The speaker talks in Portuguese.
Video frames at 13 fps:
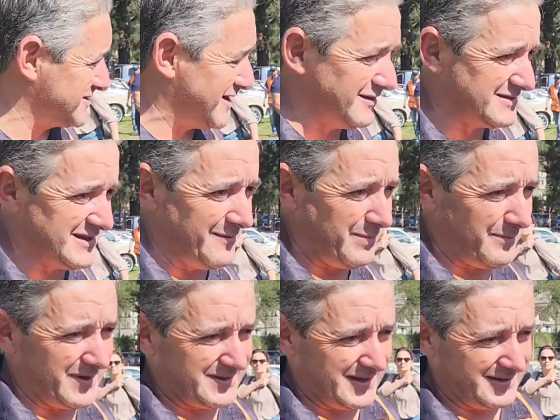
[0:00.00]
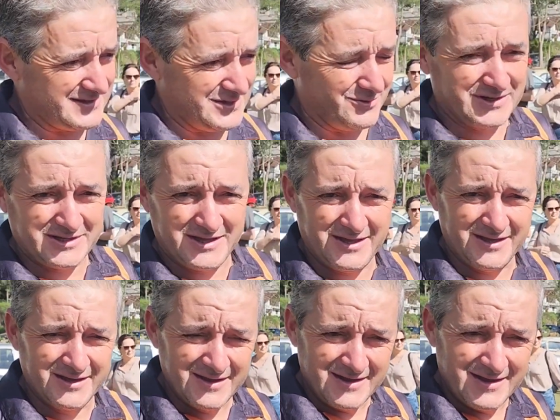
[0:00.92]
Esse carro sempre pertenceu
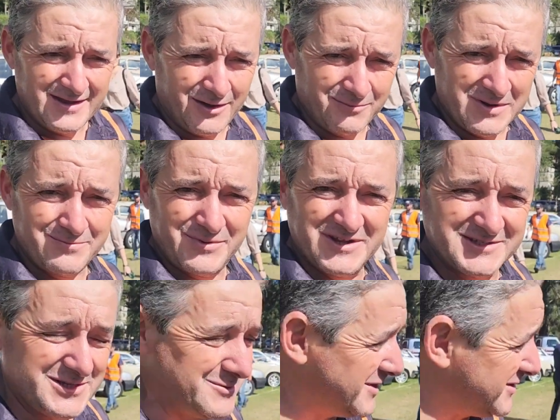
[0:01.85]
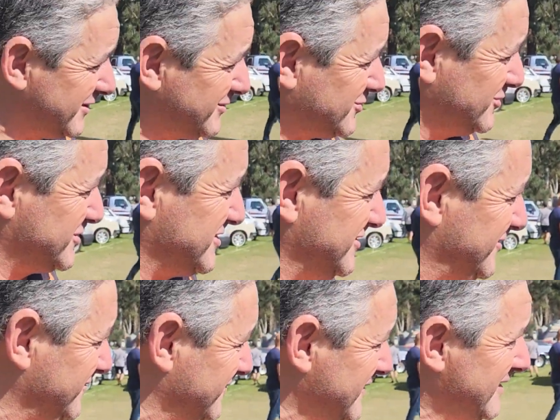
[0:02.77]
aqui a uma empresa de material de
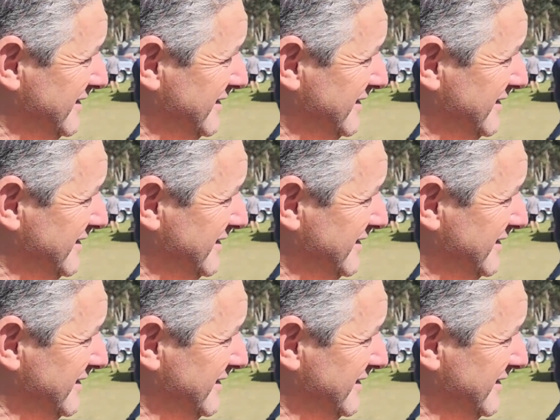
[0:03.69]
construção.